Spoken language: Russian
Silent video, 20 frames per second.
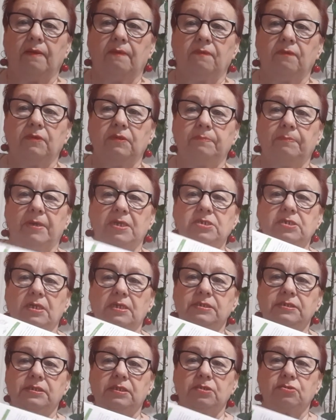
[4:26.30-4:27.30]
Вот,
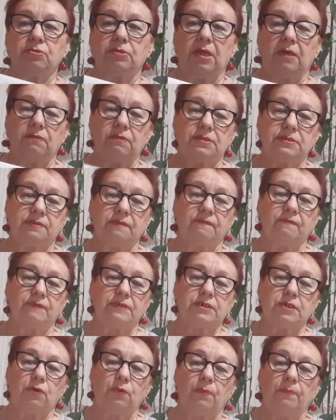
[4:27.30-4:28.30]
пожалуйста, с удовольствием
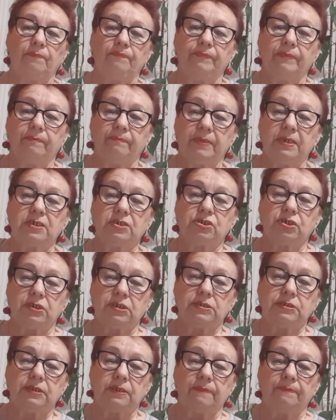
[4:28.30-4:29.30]
вышлю.
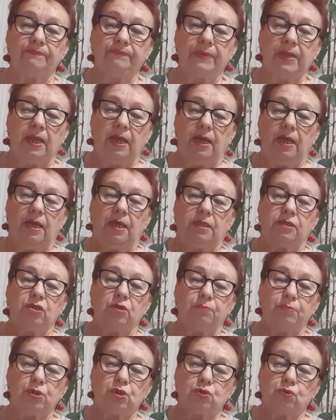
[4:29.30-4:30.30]
Пишите.
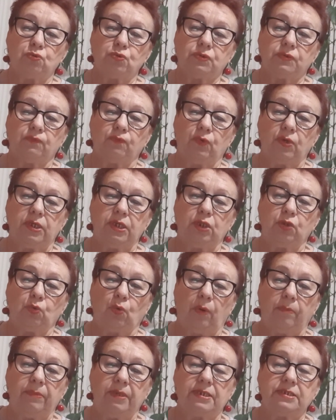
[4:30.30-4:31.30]
Напишу свой
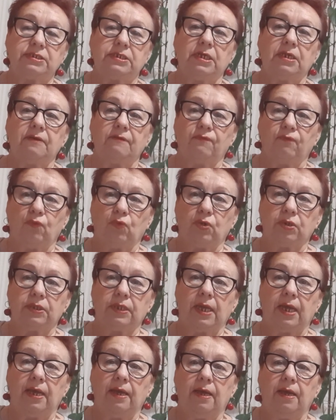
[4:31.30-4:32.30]
номер
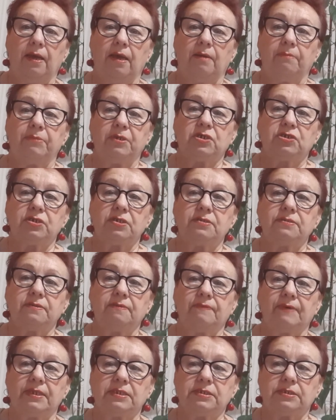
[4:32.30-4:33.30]
телефона. Пишите
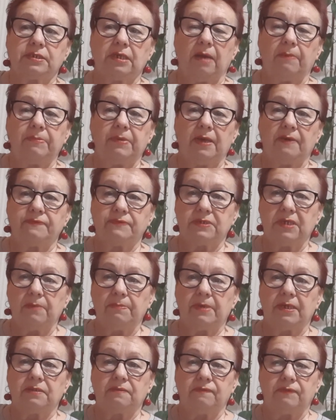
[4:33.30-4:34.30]
в WhatsApp. Я
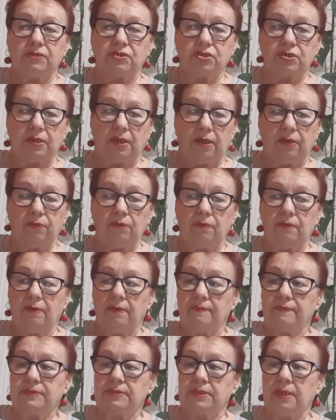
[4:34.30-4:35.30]
всем отвечаю.
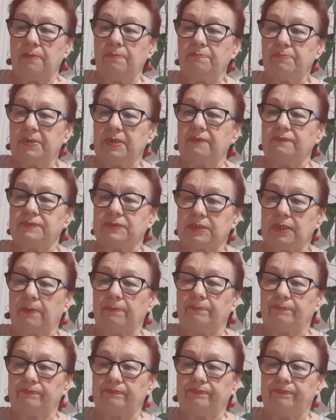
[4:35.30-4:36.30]
Всем при
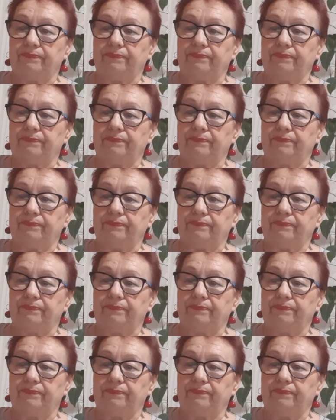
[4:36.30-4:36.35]
всем.